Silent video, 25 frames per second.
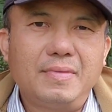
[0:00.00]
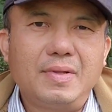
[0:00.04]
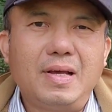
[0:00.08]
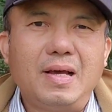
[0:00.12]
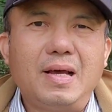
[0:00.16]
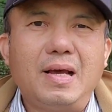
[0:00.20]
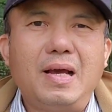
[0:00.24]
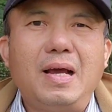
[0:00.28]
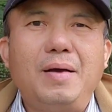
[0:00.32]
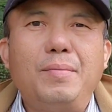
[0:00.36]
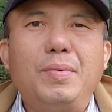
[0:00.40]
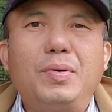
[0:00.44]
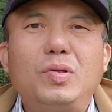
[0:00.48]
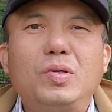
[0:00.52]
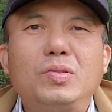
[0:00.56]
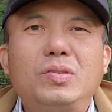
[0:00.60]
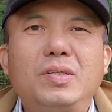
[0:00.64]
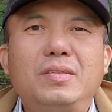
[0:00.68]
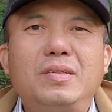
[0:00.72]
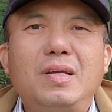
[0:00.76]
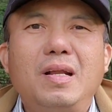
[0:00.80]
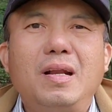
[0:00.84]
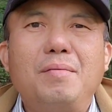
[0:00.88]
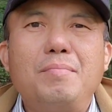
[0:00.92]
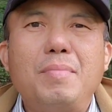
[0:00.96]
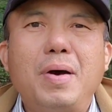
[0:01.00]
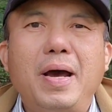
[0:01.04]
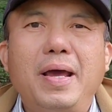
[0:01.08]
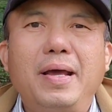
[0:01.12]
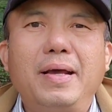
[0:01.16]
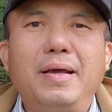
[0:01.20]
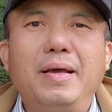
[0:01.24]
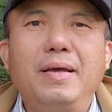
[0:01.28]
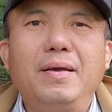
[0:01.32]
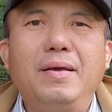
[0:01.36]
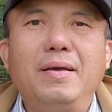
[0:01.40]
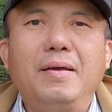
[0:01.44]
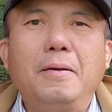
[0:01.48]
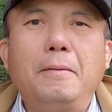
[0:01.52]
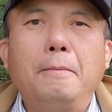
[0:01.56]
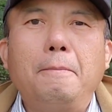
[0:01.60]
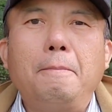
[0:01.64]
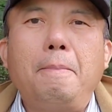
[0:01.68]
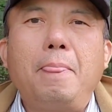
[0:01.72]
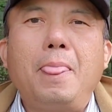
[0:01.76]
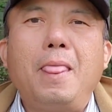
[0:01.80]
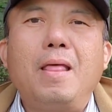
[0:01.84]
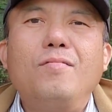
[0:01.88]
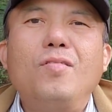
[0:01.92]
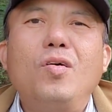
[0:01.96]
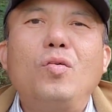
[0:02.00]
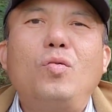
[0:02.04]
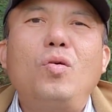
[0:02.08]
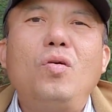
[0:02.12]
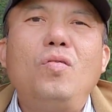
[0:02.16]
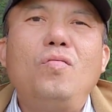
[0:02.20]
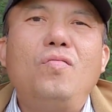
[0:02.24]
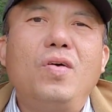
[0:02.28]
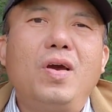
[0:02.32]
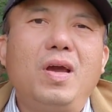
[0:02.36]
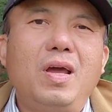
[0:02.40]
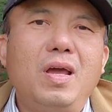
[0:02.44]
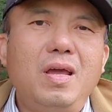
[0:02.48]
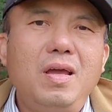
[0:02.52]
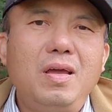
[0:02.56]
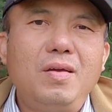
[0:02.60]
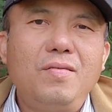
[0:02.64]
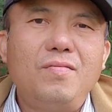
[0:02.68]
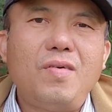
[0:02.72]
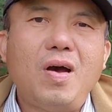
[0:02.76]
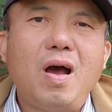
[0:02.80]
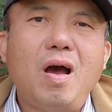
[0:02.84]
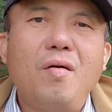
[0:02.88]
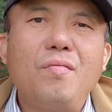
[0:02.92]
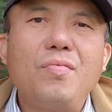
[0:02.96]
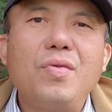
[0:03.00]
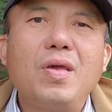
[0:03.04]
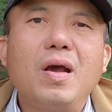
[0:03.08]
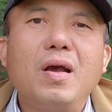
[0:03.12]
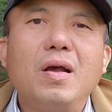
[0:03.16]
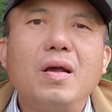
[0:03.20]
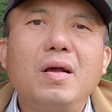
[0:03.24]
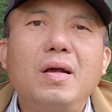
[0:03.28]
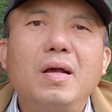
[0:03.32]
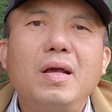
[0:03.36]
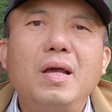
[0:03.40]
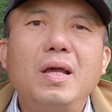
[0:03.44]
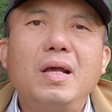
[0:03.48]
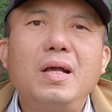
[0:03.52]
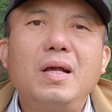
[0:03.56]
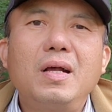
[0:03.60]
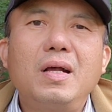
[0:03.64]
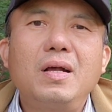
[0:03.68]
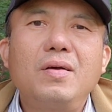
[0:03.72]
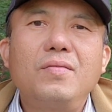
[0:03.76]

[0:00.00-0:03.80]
à, mà tôi sẽ trình bày với quý vị vào những cái